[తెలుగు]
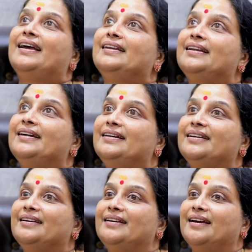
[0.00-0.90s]
ఆయన
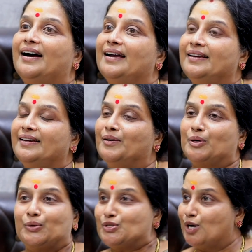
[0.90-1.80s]
ఏంటి ఆయన్ని
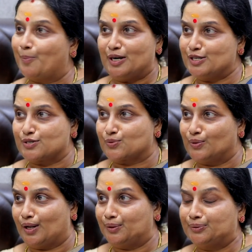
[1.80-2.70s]
ఒక రోజులో పెళ్లి
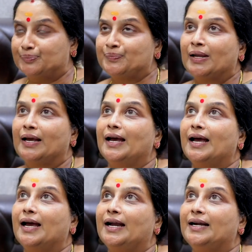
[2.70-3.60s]
చేసుకున్నాను
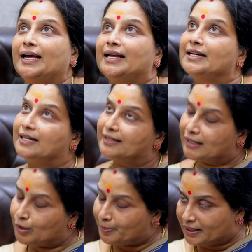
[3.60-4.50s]
అండ్ ఆయన
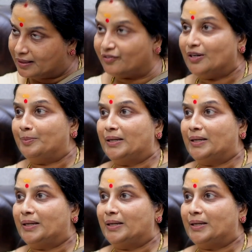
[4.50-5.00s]
కన్నడలో పెద్ద ఫిల్మ్